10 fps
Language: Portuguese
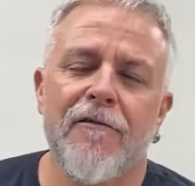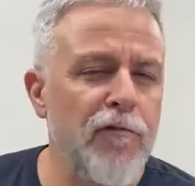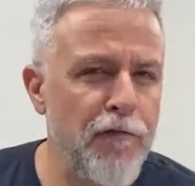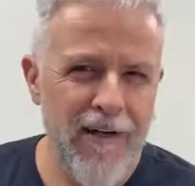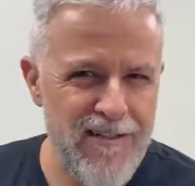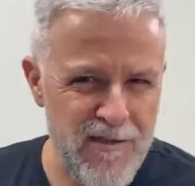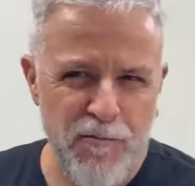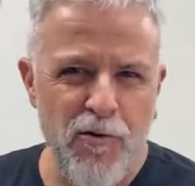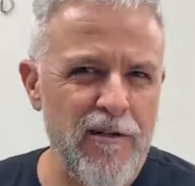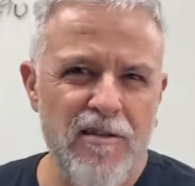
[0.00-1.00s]
Eu não vou falar dessas
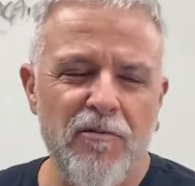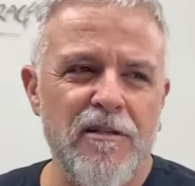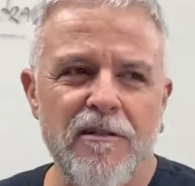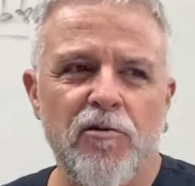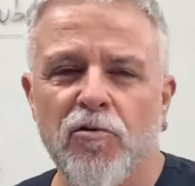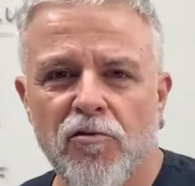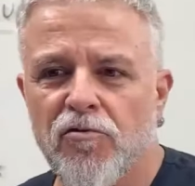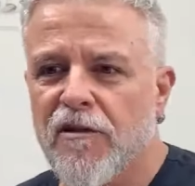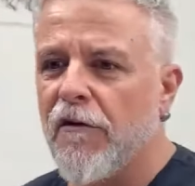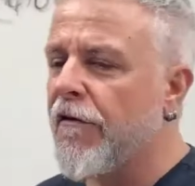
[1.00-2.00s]
porra, que isso é coisa de
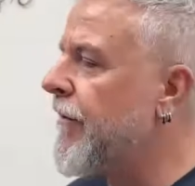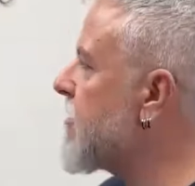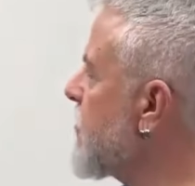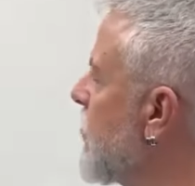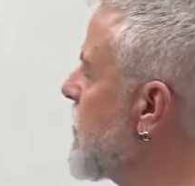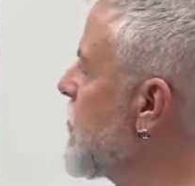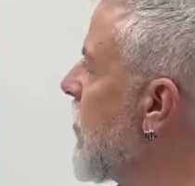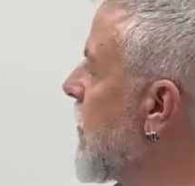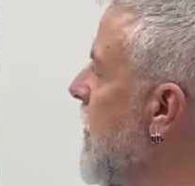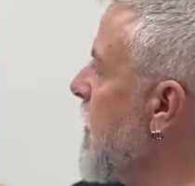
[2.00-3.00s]
tonto. Os caras ficam falando essas coisas,
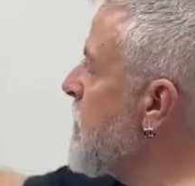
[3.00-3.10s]
idiota.